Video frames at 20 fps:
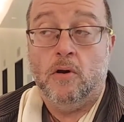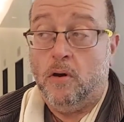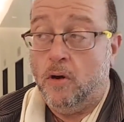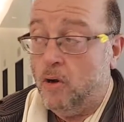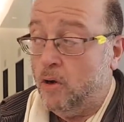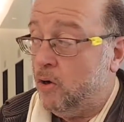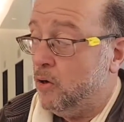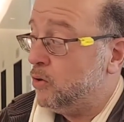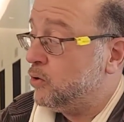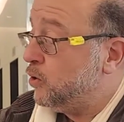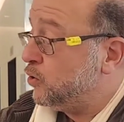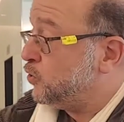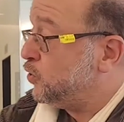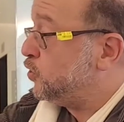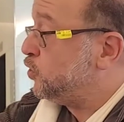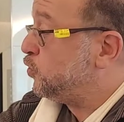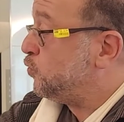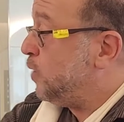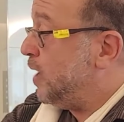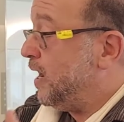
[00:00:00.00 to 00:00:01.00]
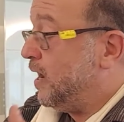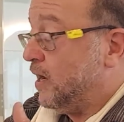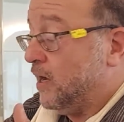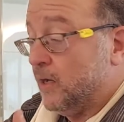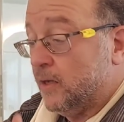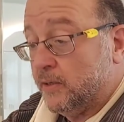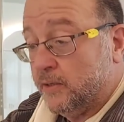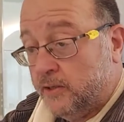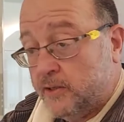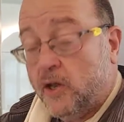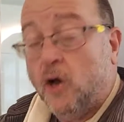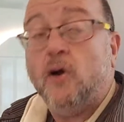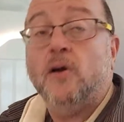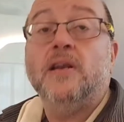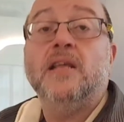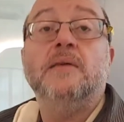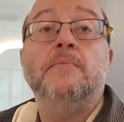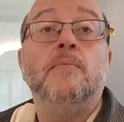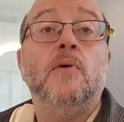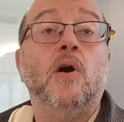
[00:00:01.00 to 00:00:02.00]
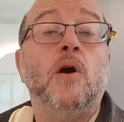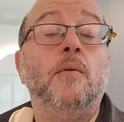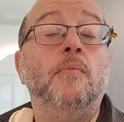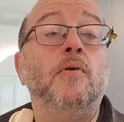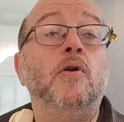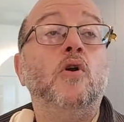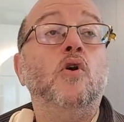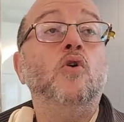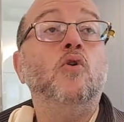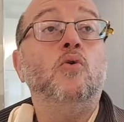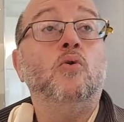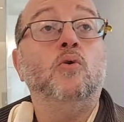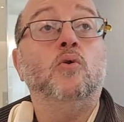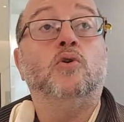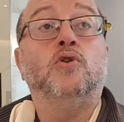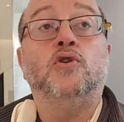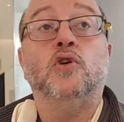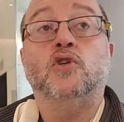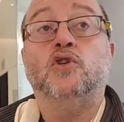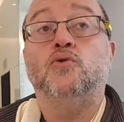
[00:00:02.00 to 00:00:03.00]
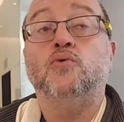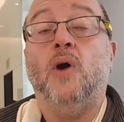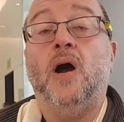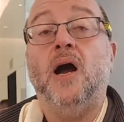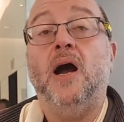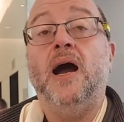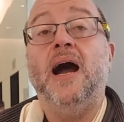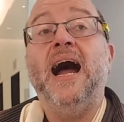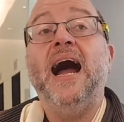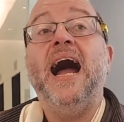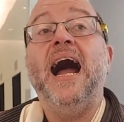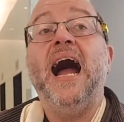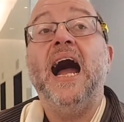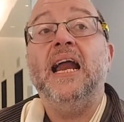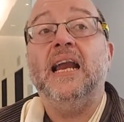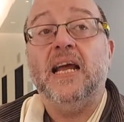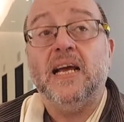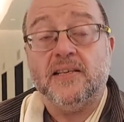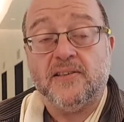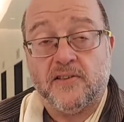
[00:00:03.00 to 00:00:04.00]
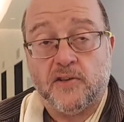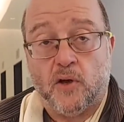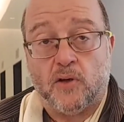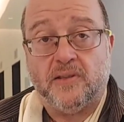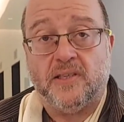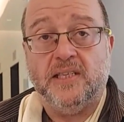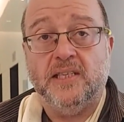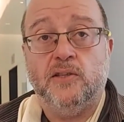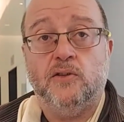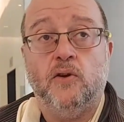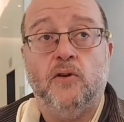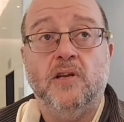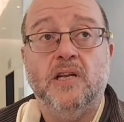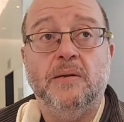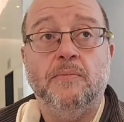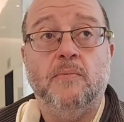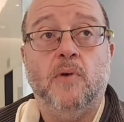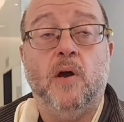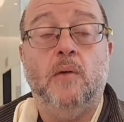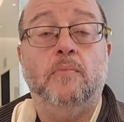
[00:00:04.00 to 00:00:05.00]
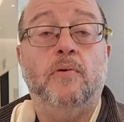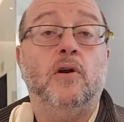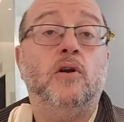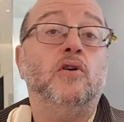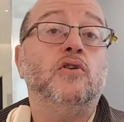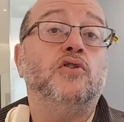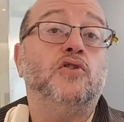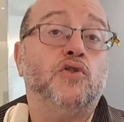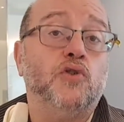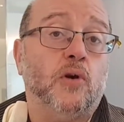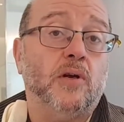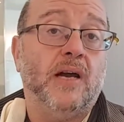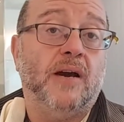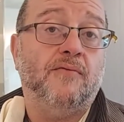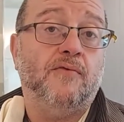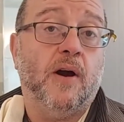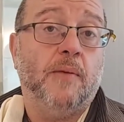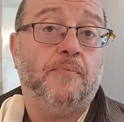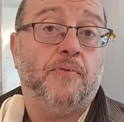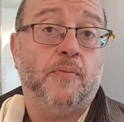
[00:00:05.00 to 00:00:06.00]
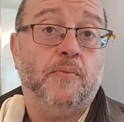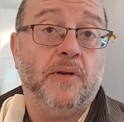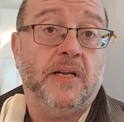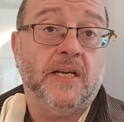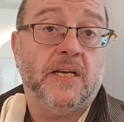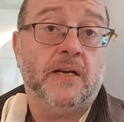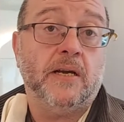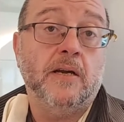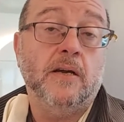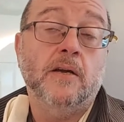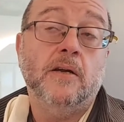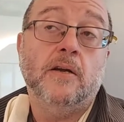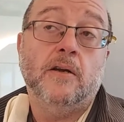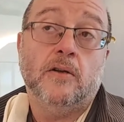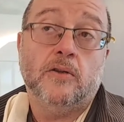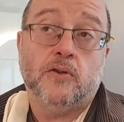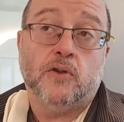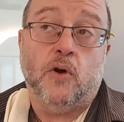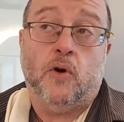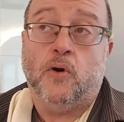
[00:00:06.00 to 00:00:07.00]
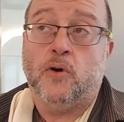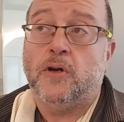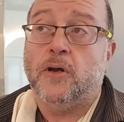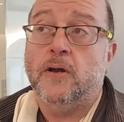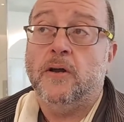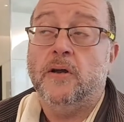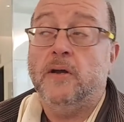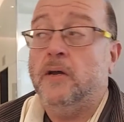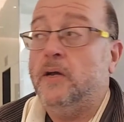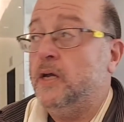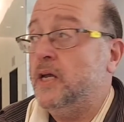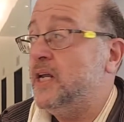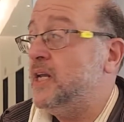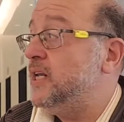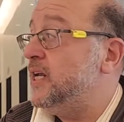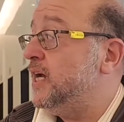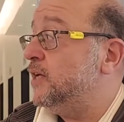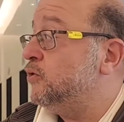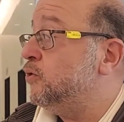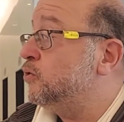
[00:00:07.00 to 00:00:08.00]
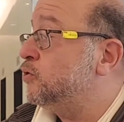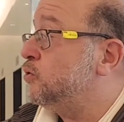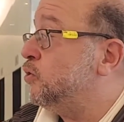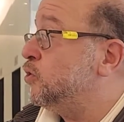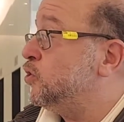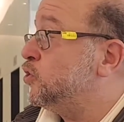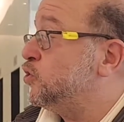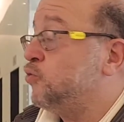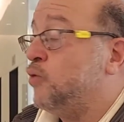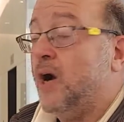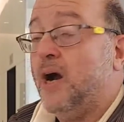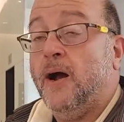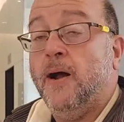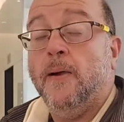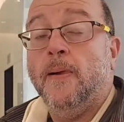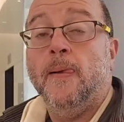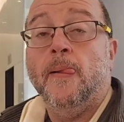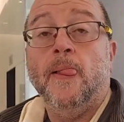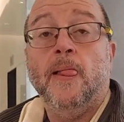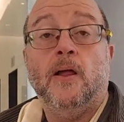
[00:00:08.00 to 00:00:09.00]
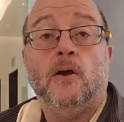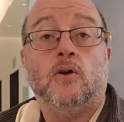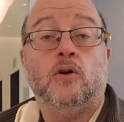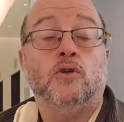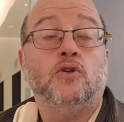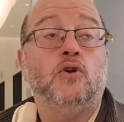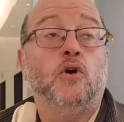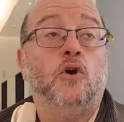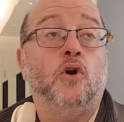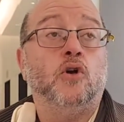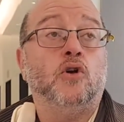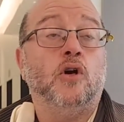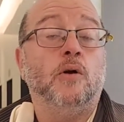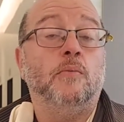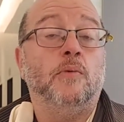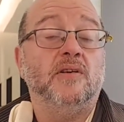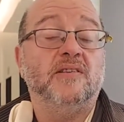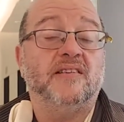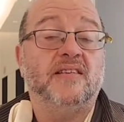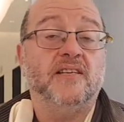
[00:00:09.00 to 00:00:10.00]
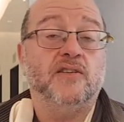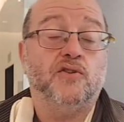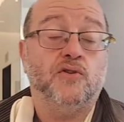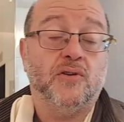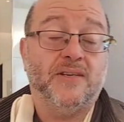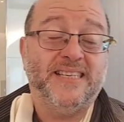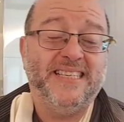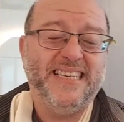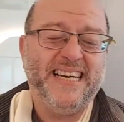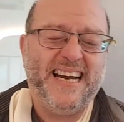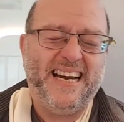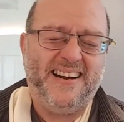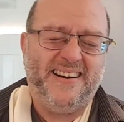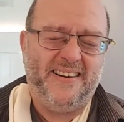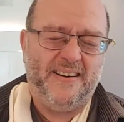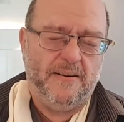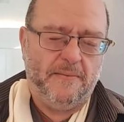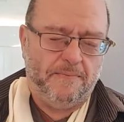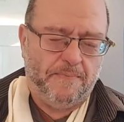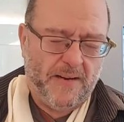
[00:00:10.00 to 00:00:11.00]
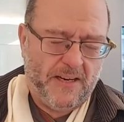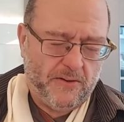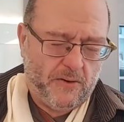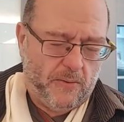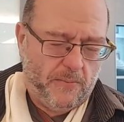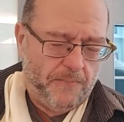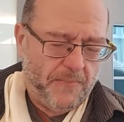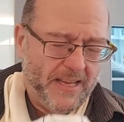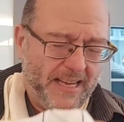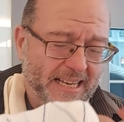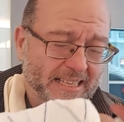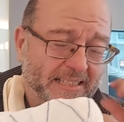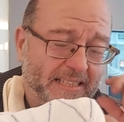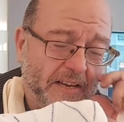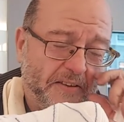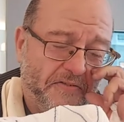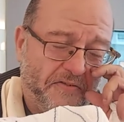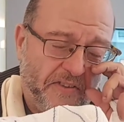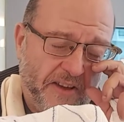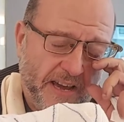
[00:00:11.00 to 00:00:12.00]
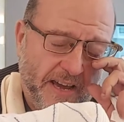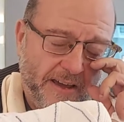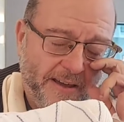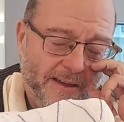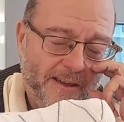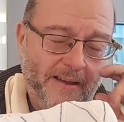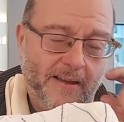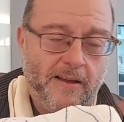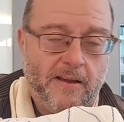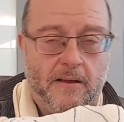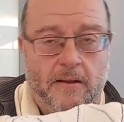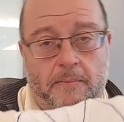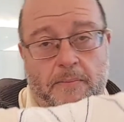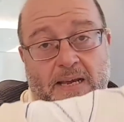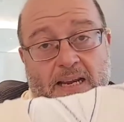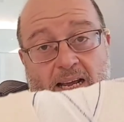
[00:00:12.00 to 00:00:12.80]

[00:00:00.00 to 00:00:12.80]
Euh, que ce soit dans l'immeuble ou que ce soit à la sortie de l'immeuble sur la voie publique. Donc, il n'y a d'autre choix que de recommencer ce qui a pardon, été fait, mais